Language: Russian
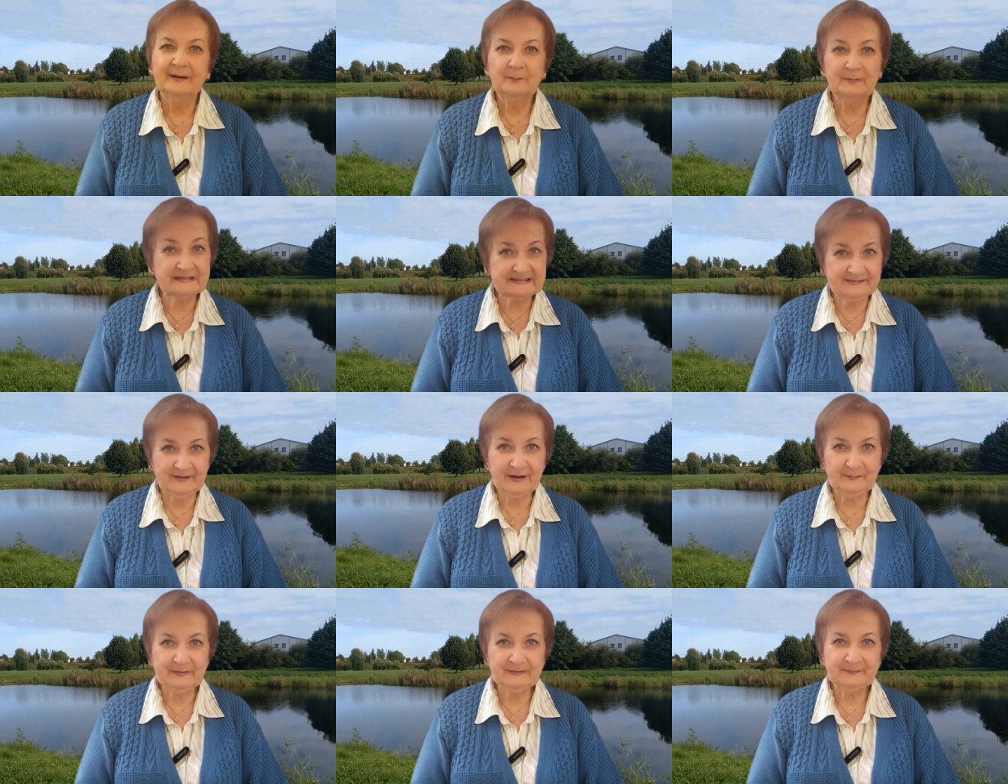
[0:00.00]
Мы с
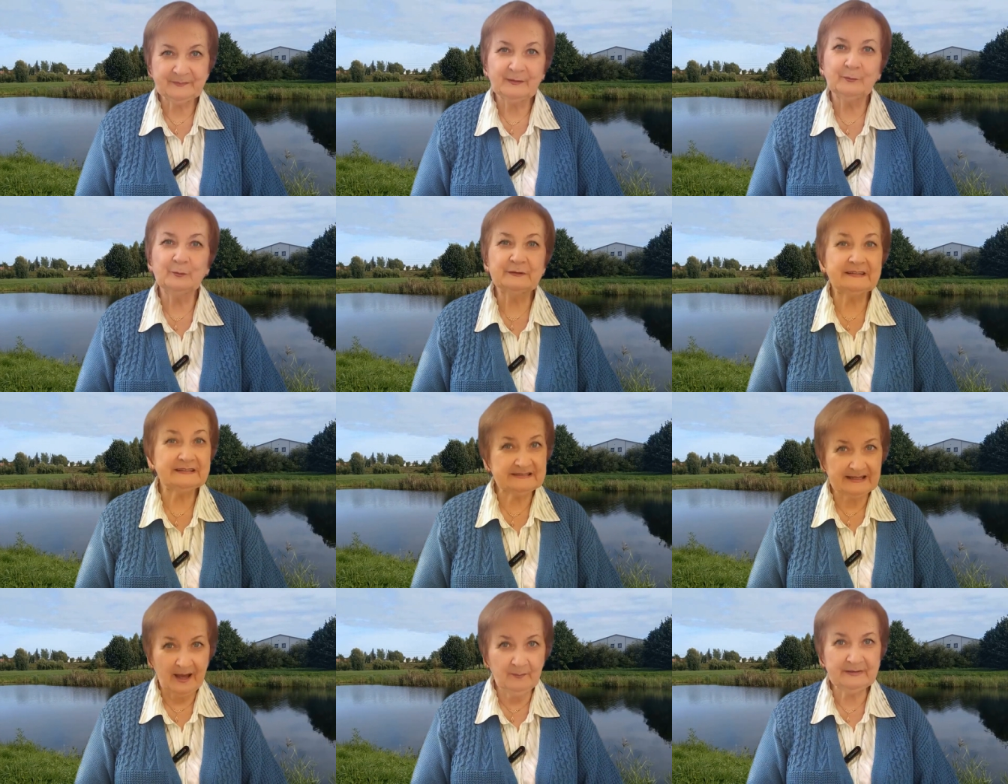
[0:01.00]
вами от
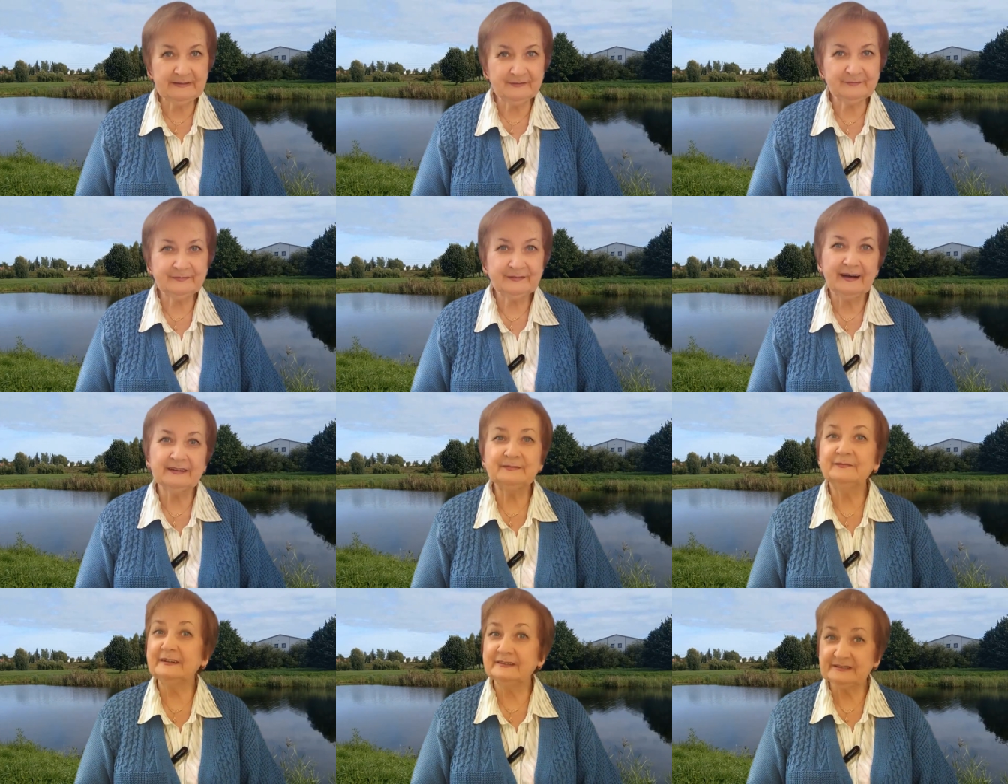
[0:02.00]
экзаменов, от
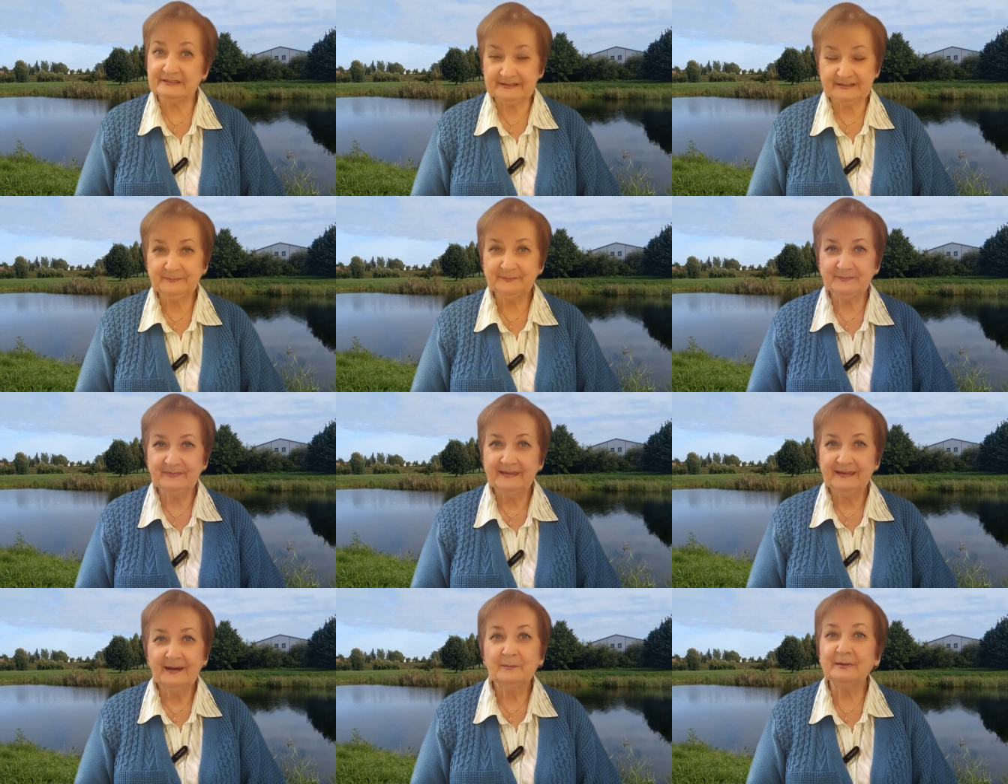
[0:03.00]
ВНЖ
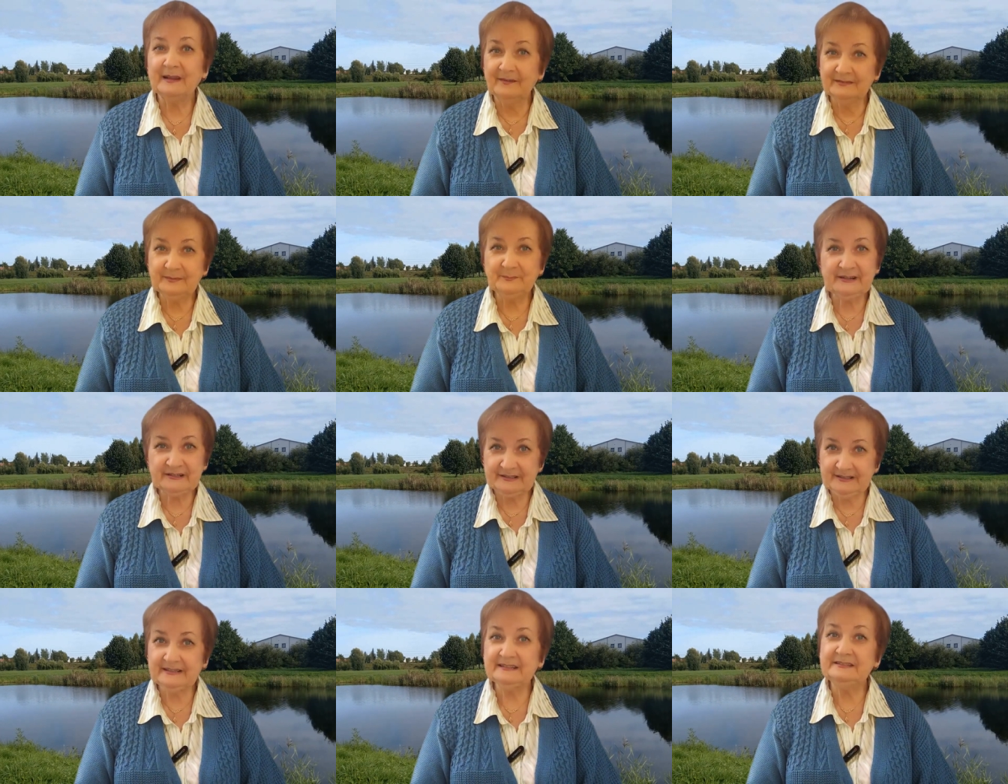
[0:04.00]
плавно
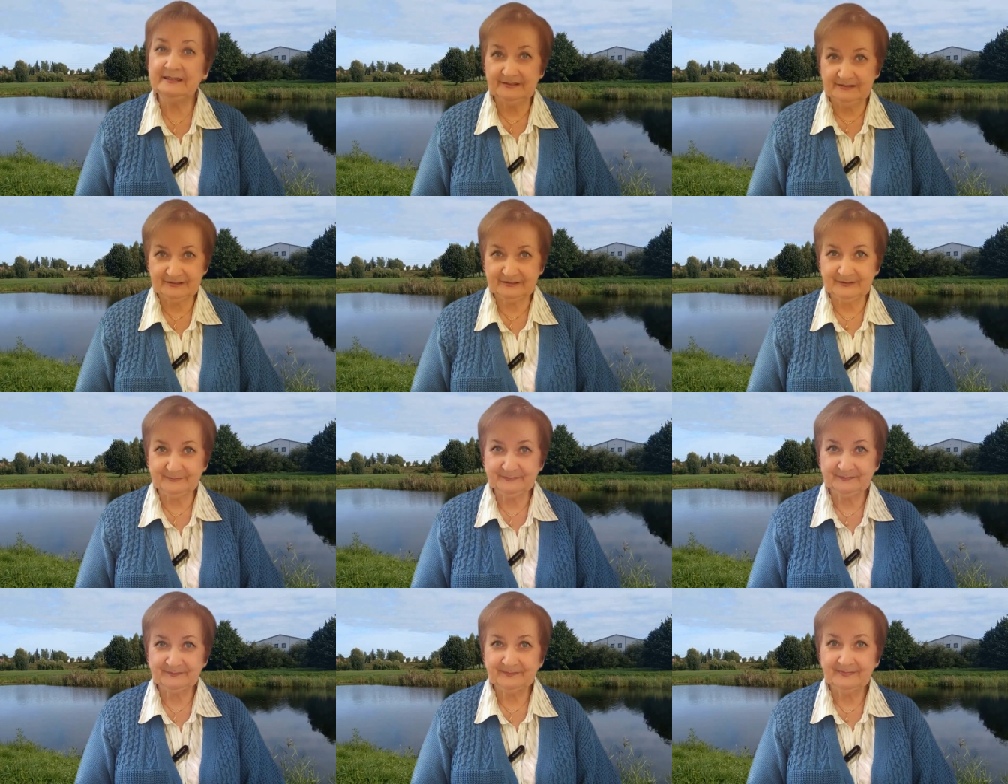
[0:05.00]
перешли к денежкам.
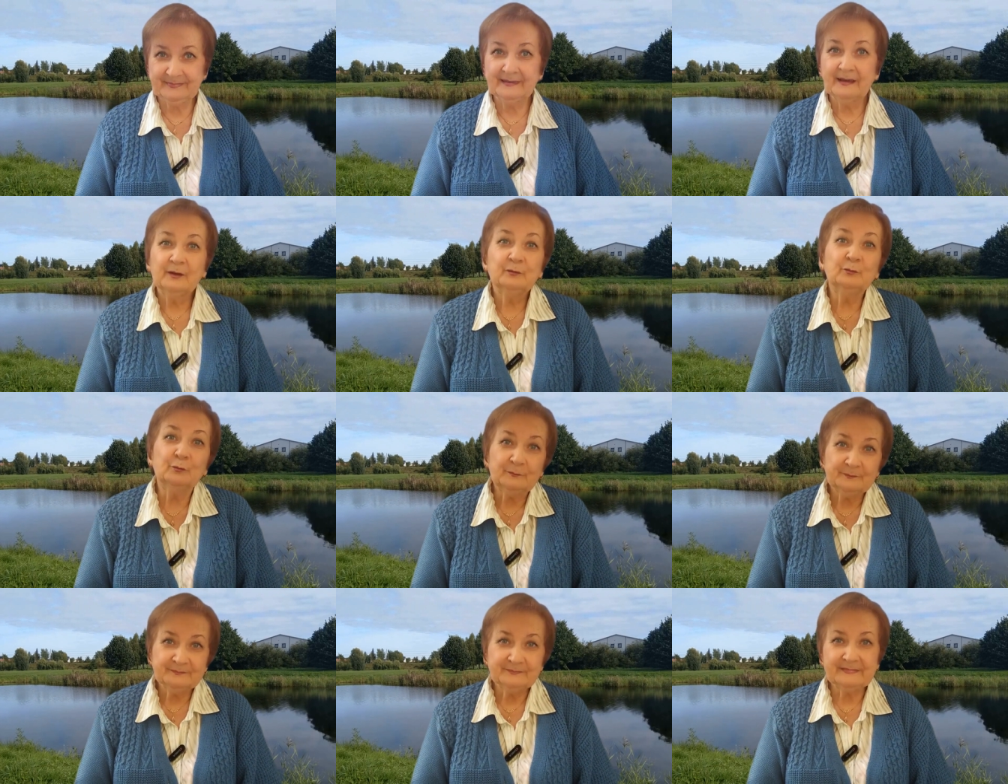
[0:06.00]
Ну,
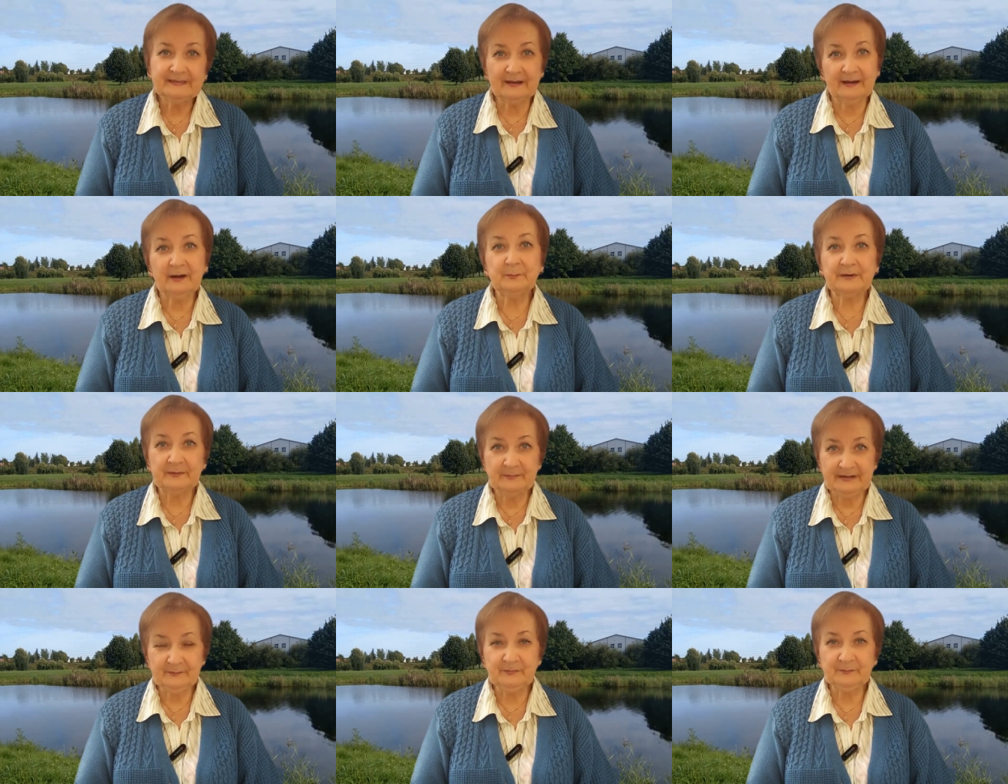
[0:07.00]
Такая
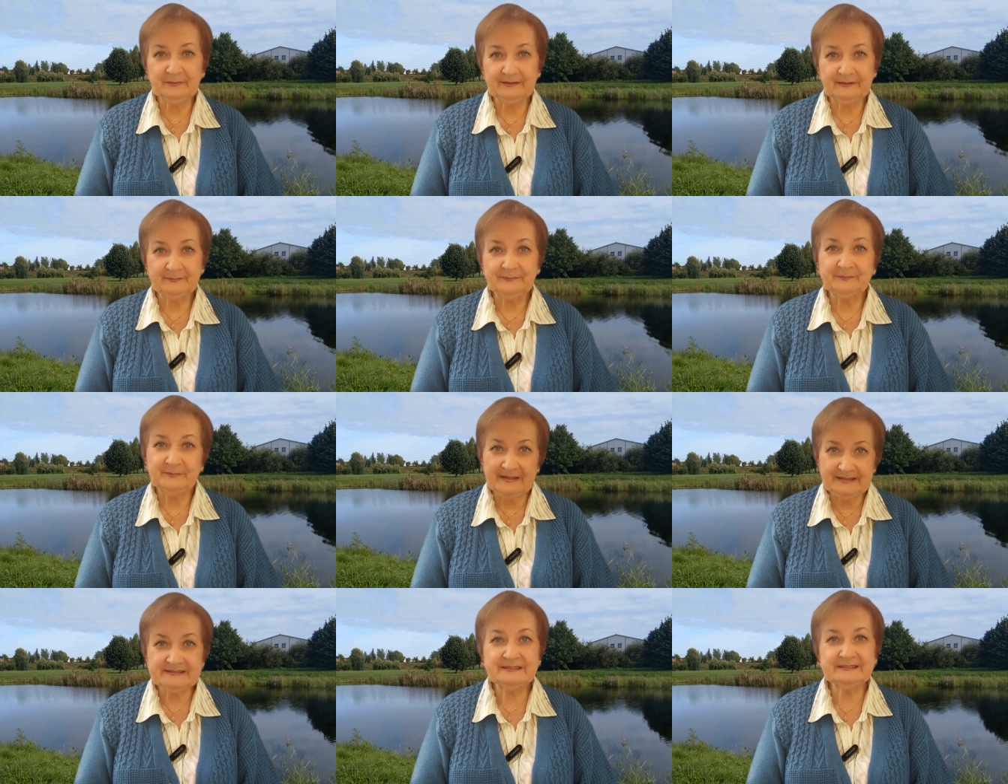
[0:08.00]
проблема была.
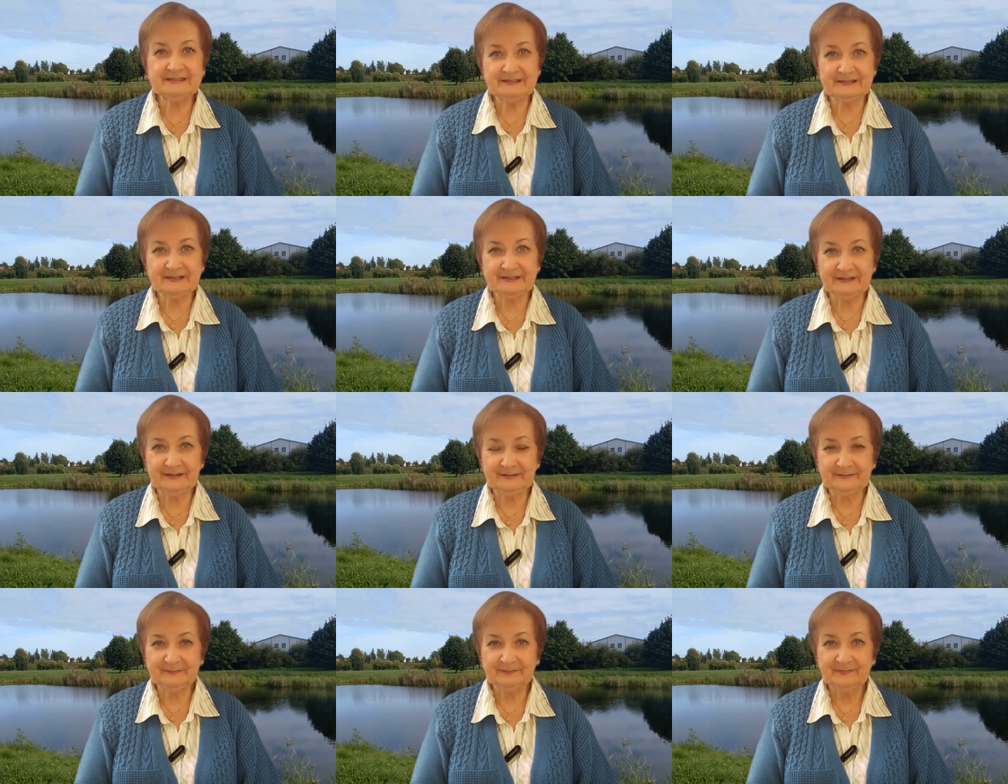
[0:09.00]
Пенсии задержали.